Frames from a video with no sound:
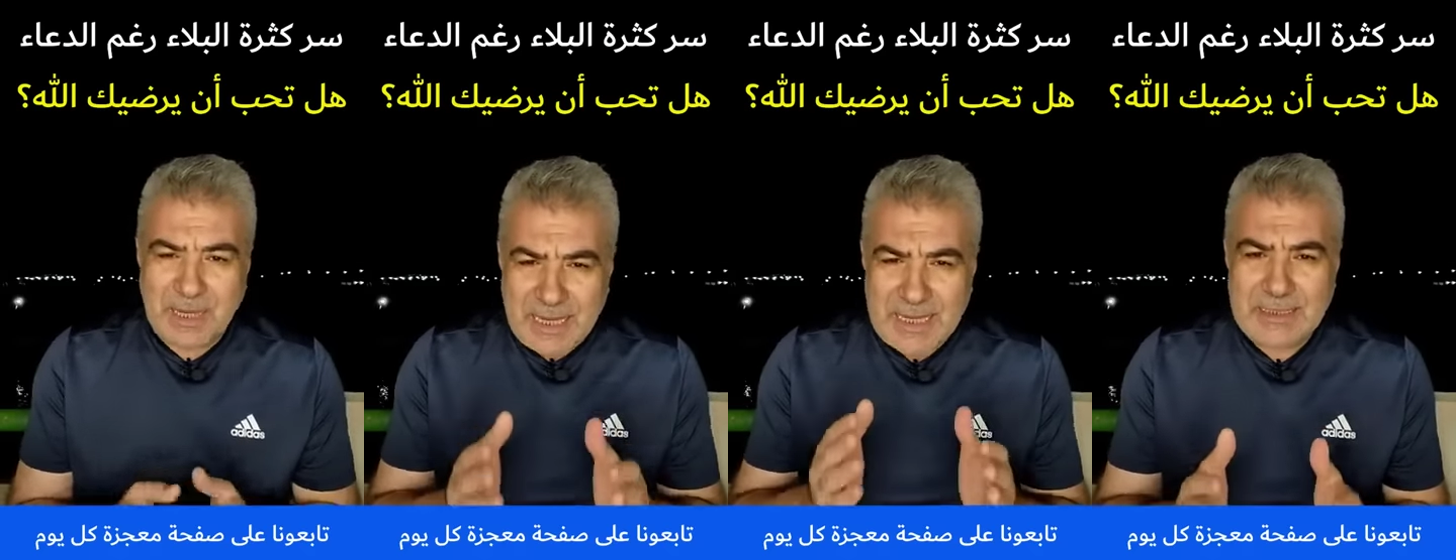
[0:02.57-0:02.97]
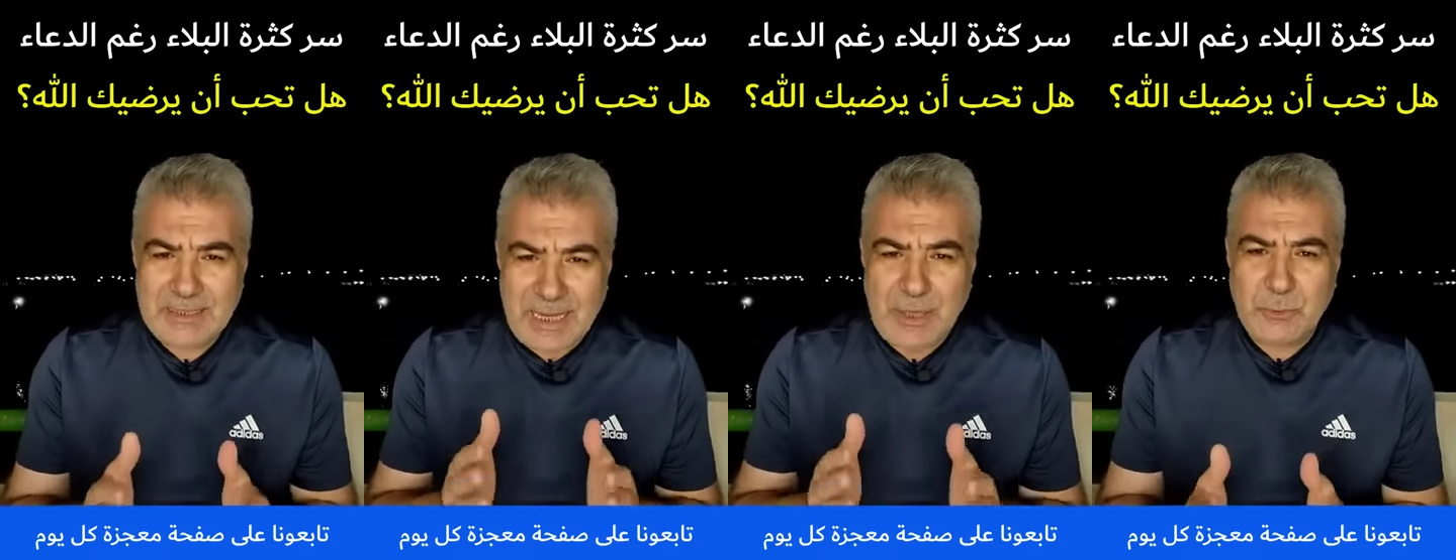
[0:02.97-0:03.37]

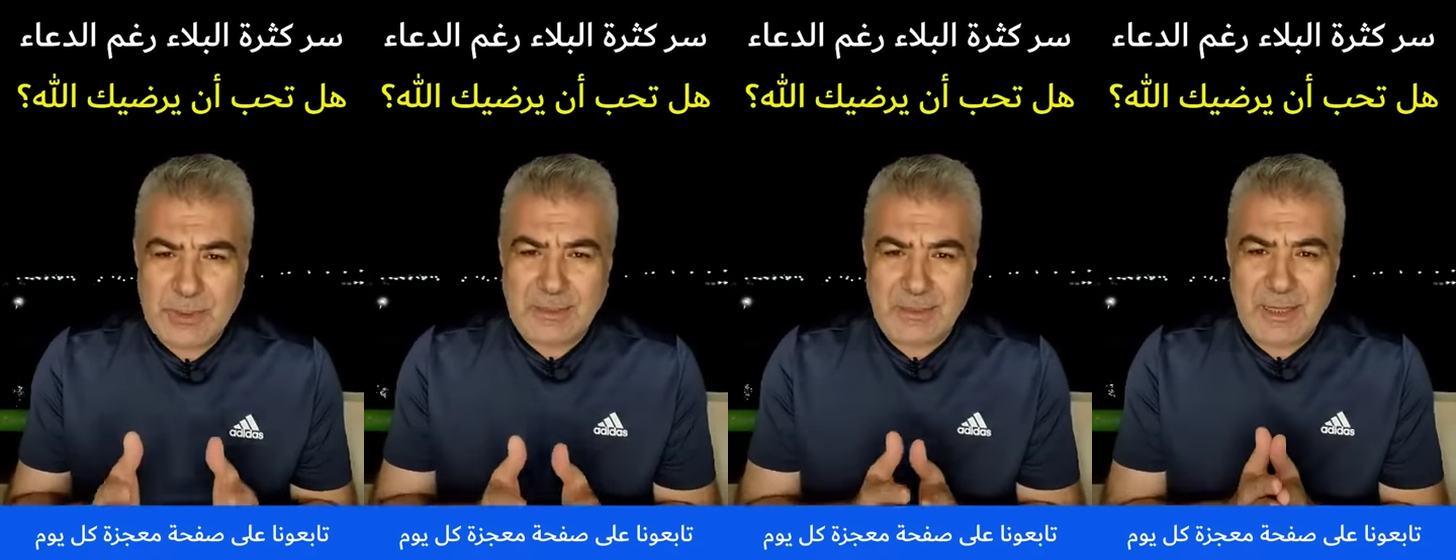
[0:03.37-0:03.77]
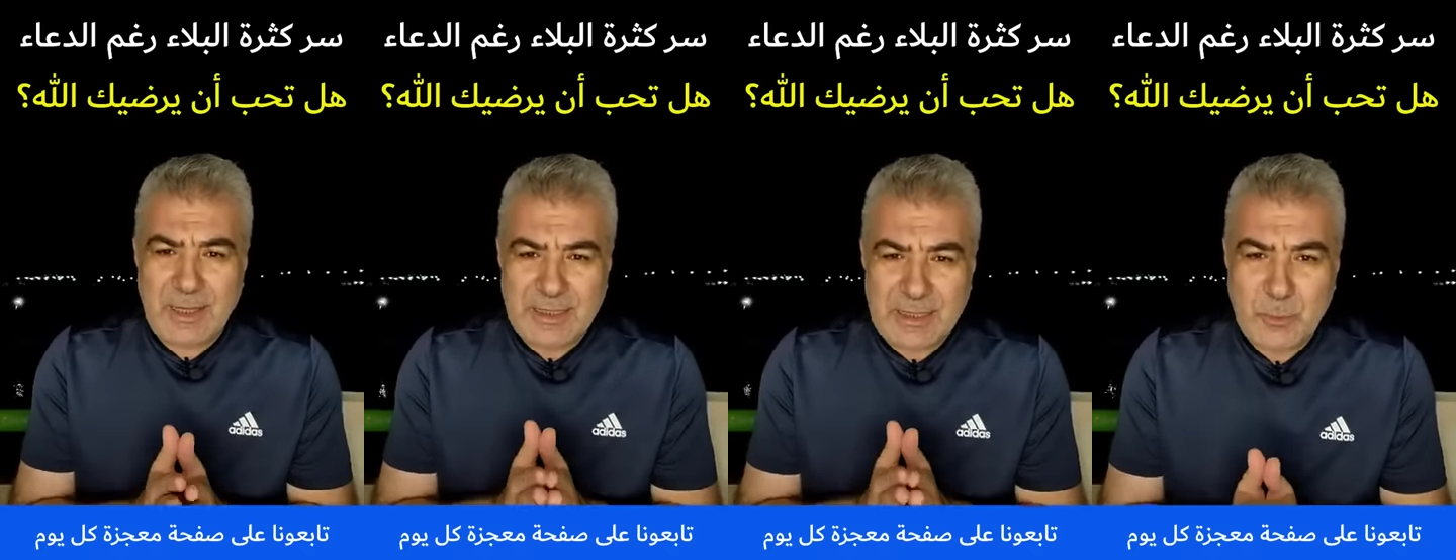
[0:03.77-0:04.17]
هل دعوت
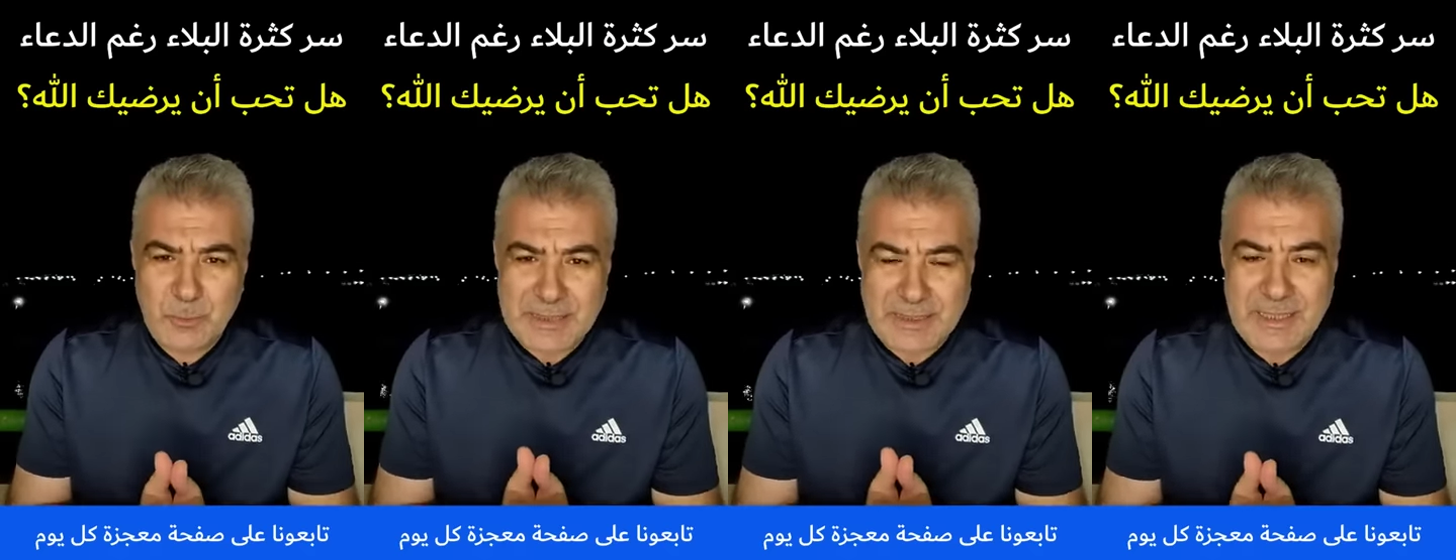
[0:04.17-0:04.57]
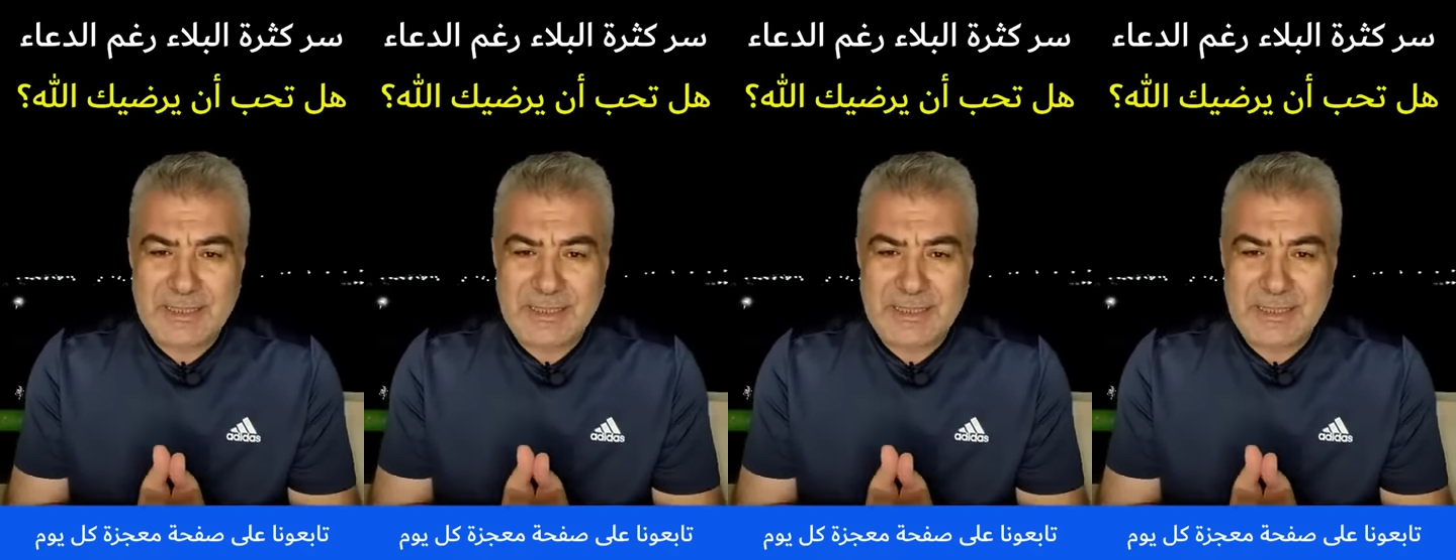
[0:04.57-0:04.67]
الله يوما